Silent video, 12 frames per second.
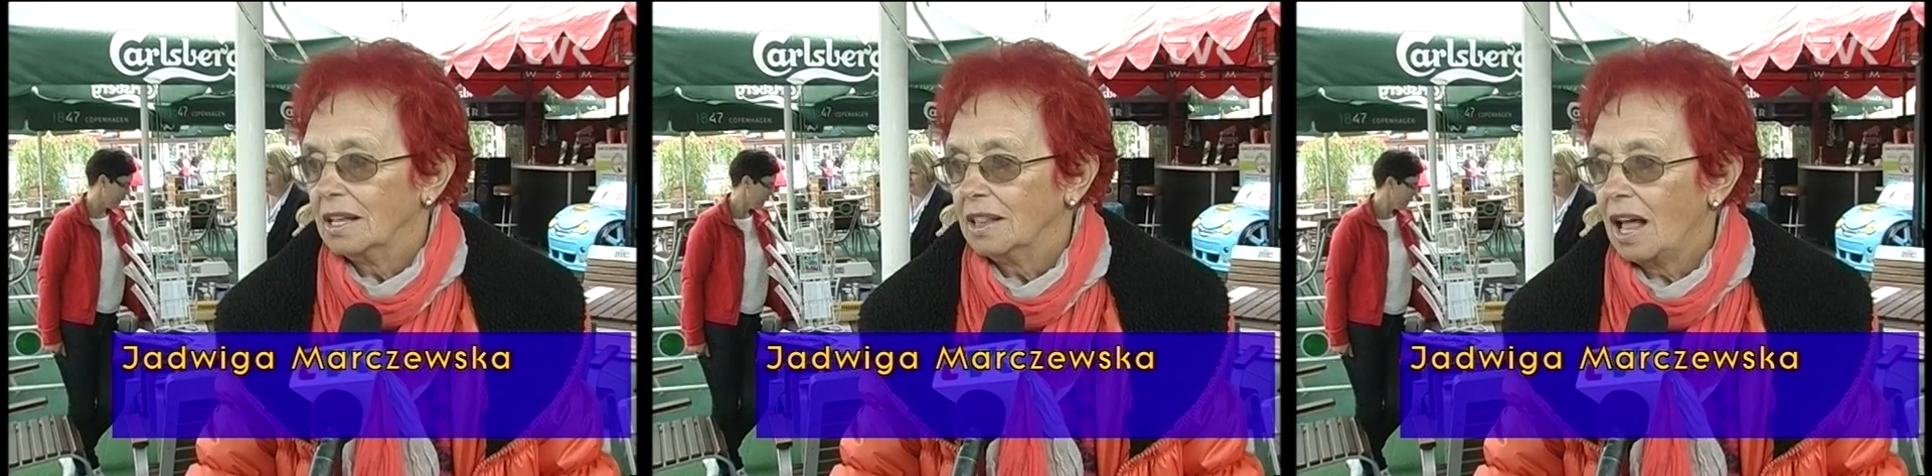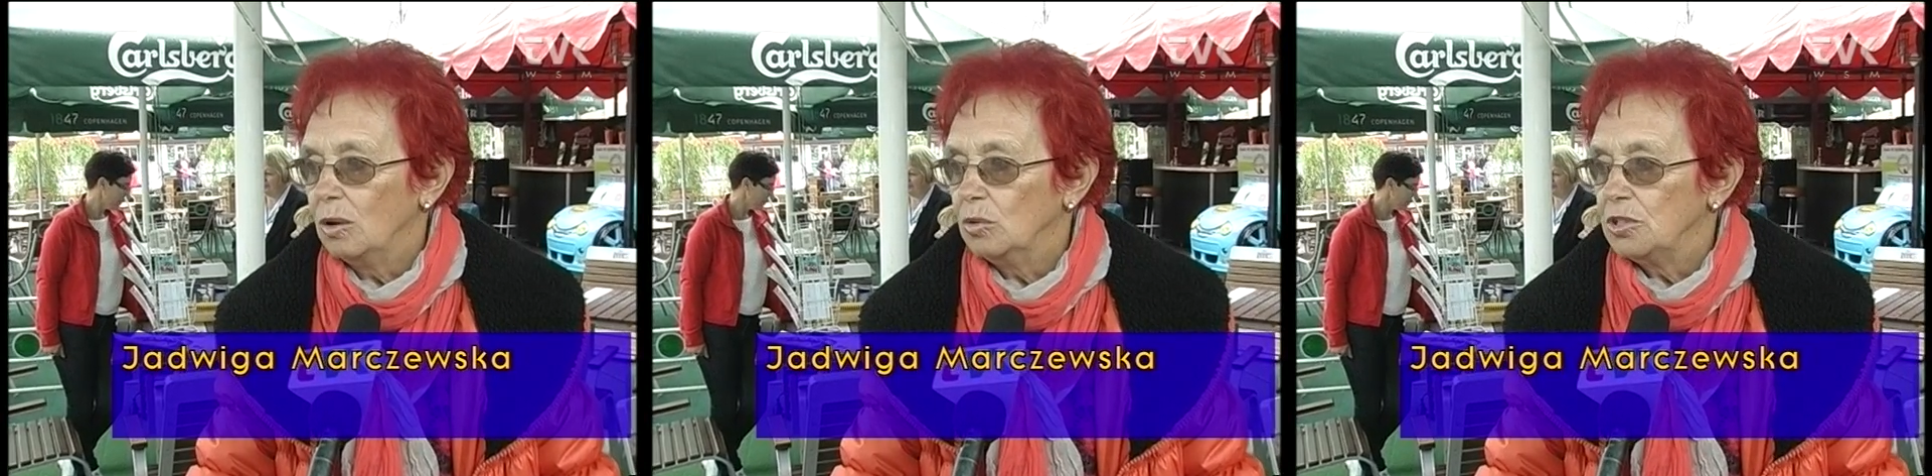
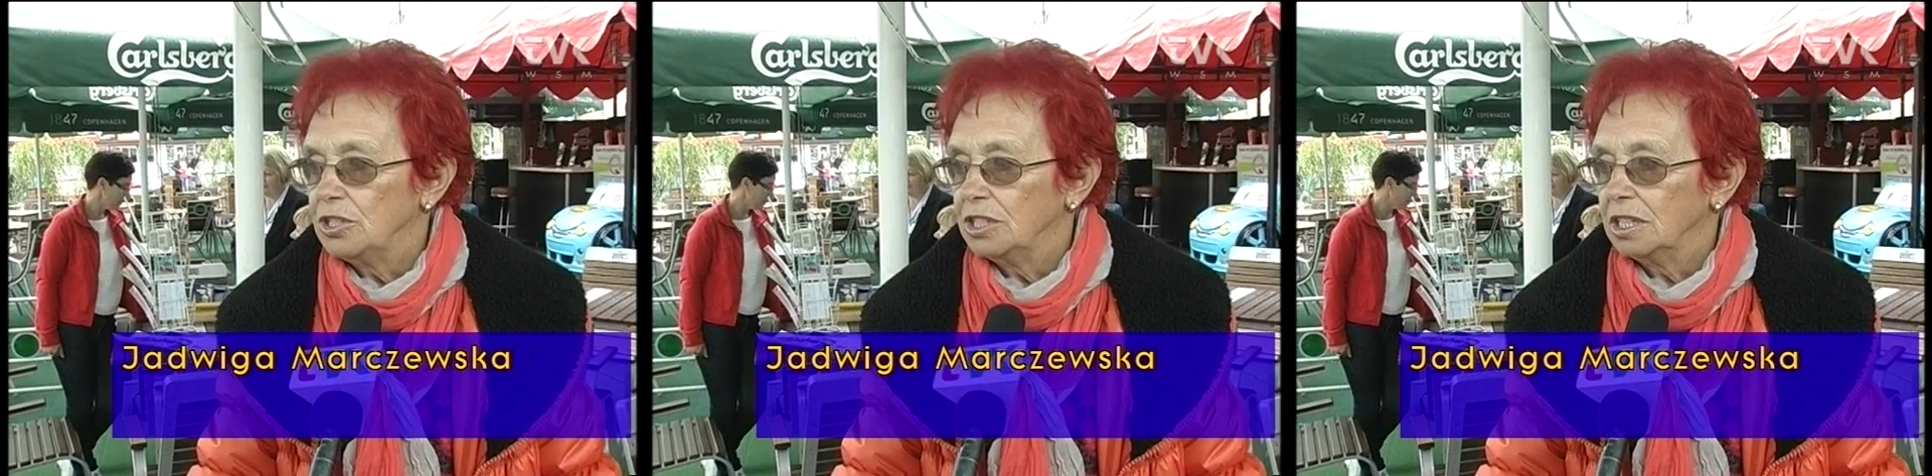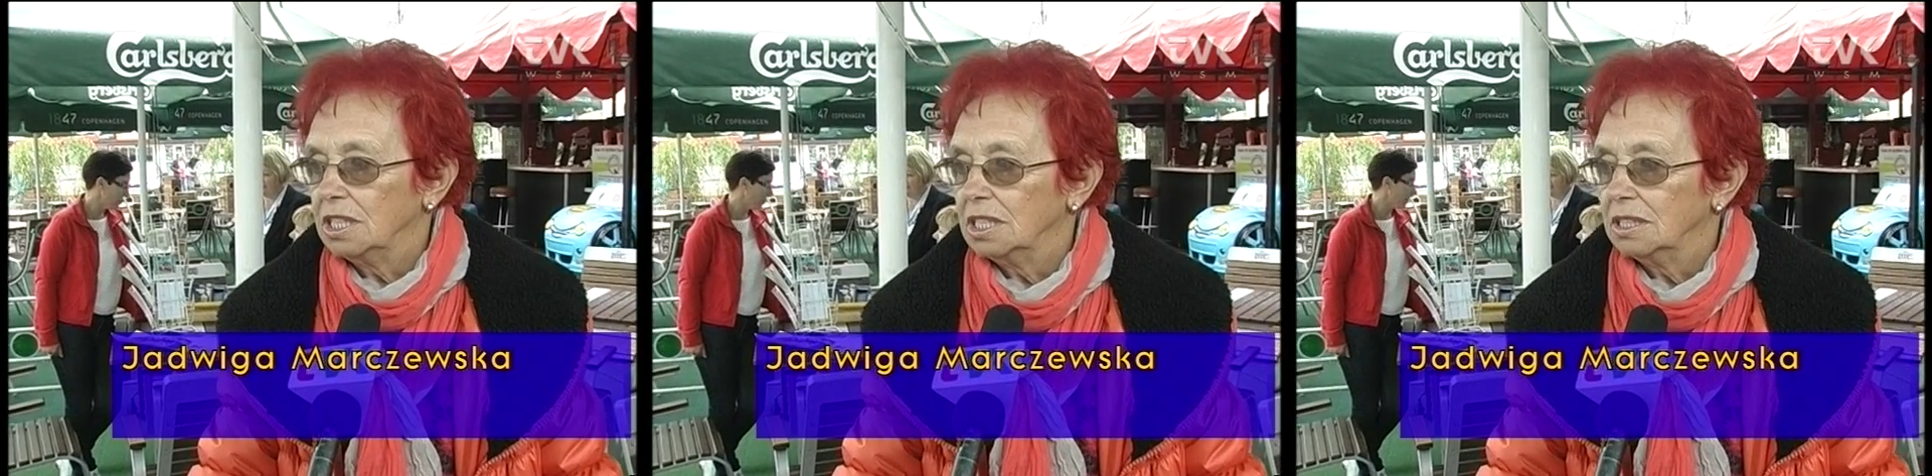dla
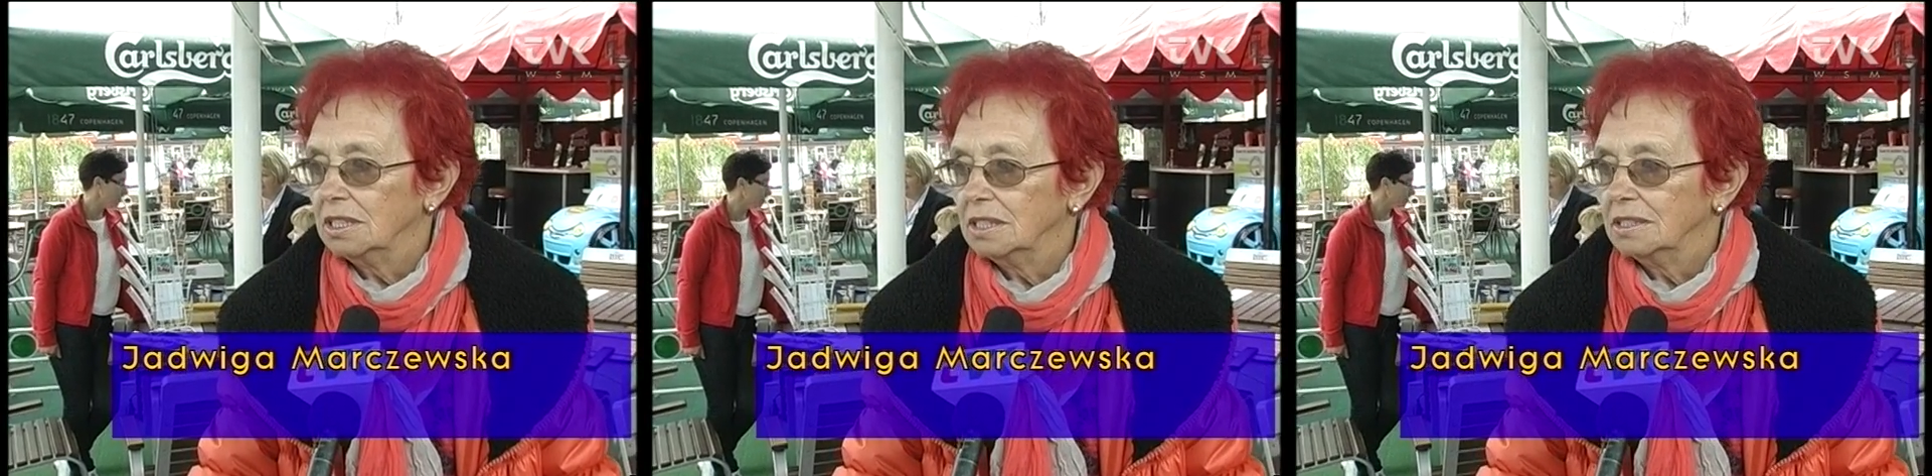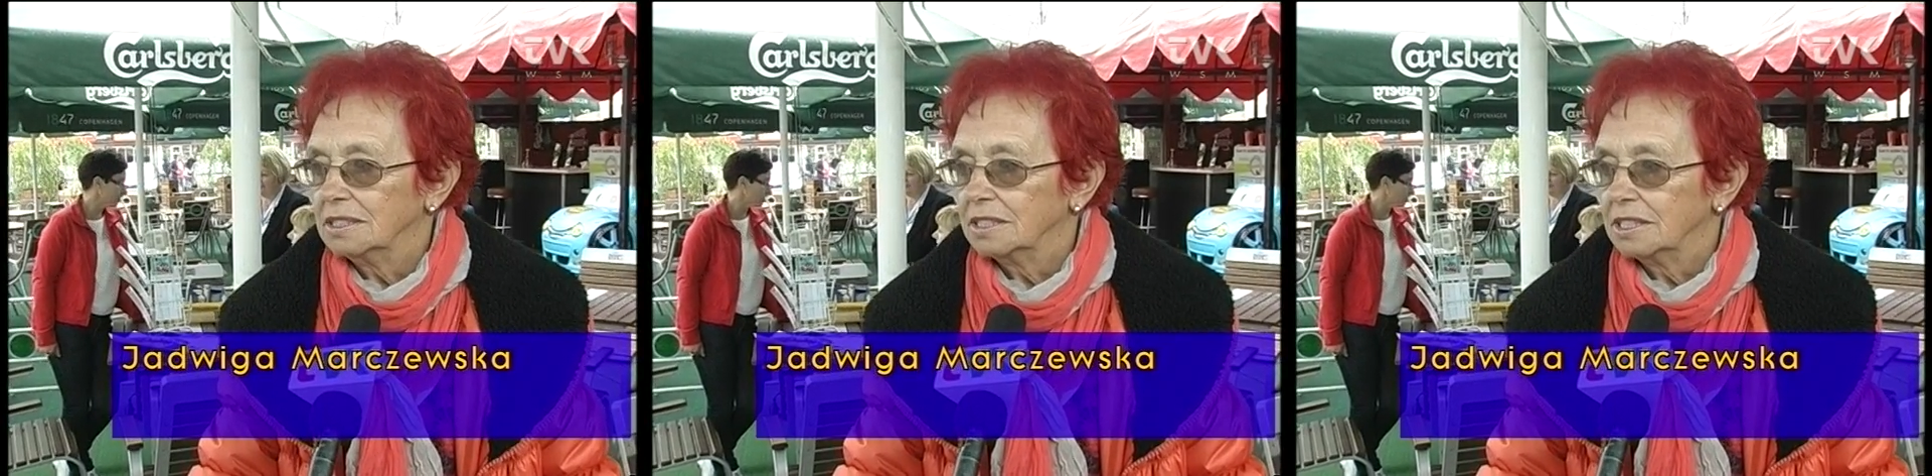ludzi,
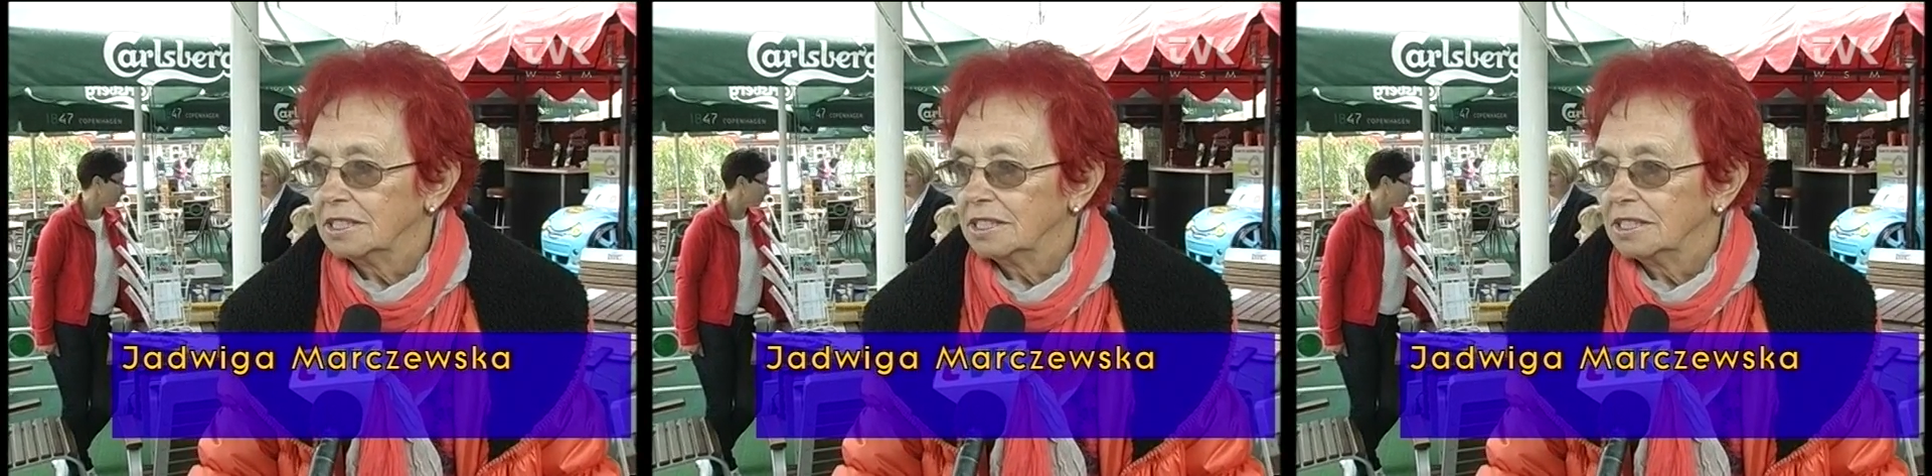i,